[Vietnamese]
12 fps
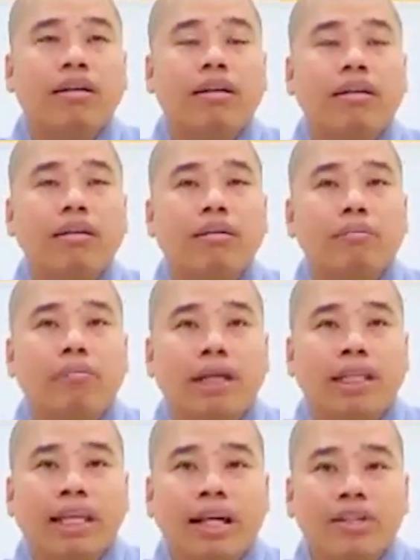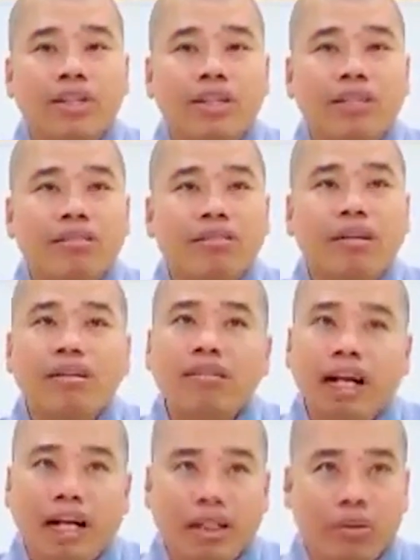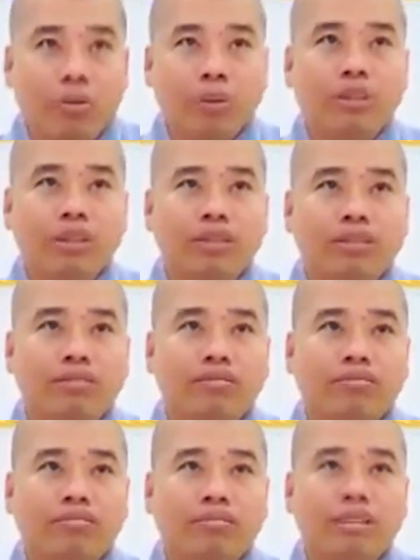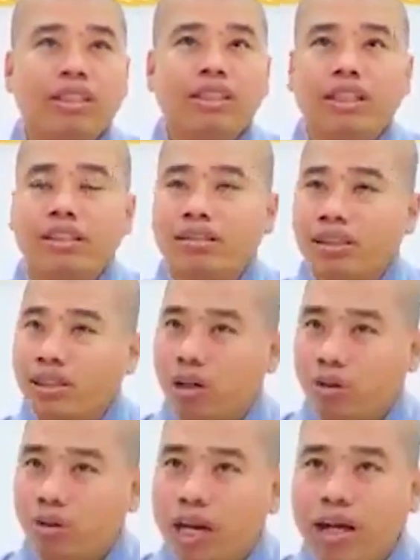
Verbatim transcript: mà nhân sinh rất gần gũi với những người khổ đau.